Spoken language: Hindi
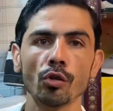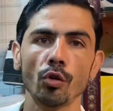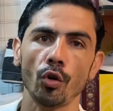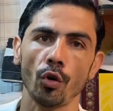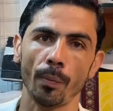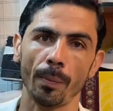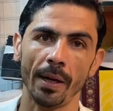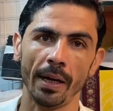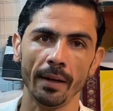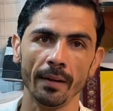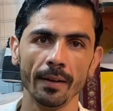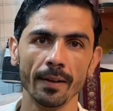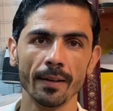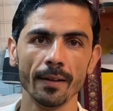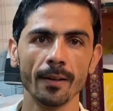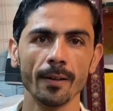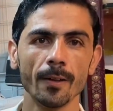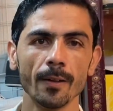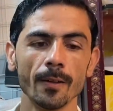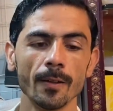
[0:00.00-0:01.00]
सौ रूपए
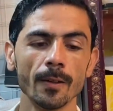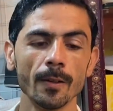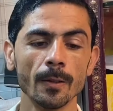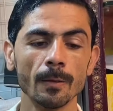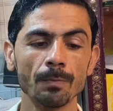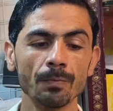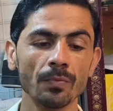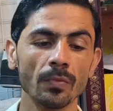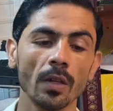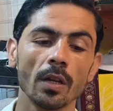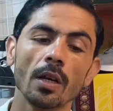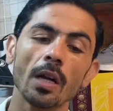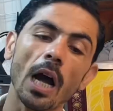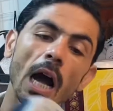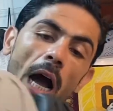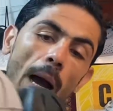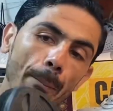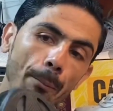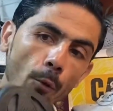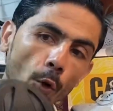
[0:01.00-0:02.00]
पच्चीस सौ रूपए
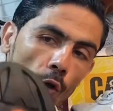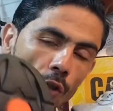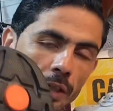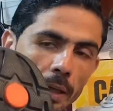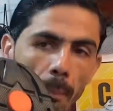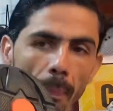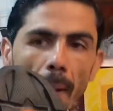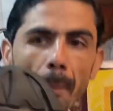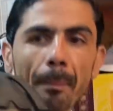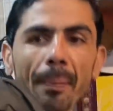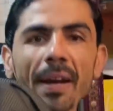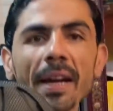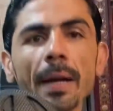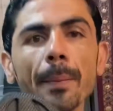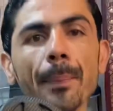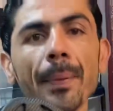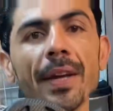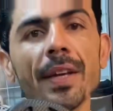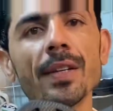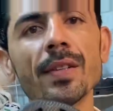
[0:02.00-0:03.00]
आपको डबा
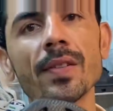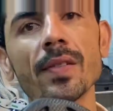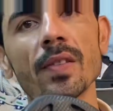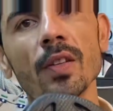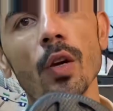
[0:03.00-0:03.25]
एक पीस